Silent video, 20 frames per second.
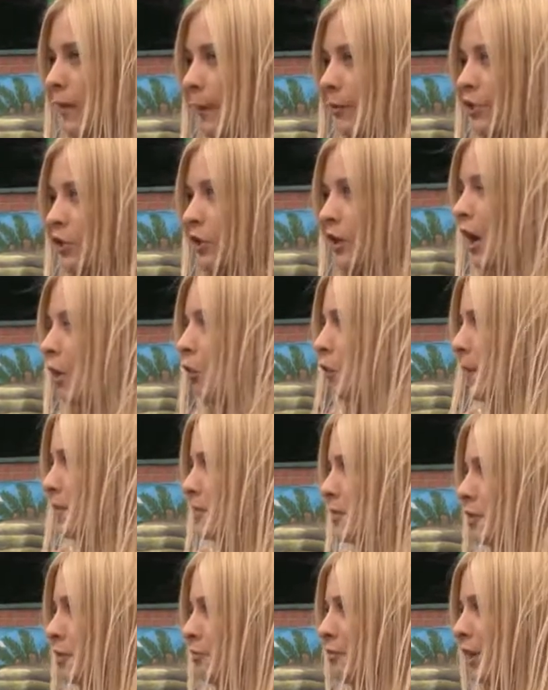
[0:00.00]
вообще, как у нас
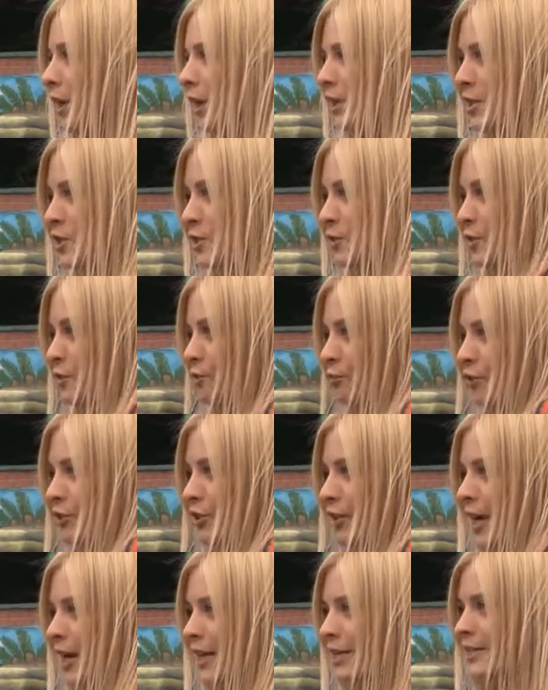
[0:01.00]
этот механизм
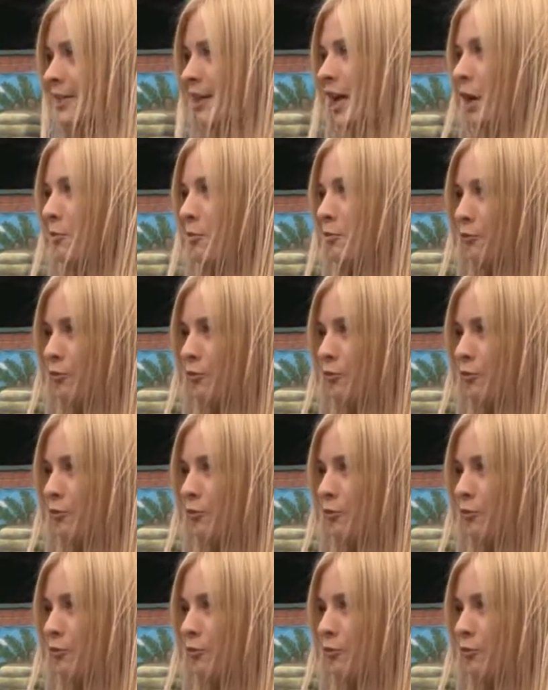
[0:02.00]
запускается, как мы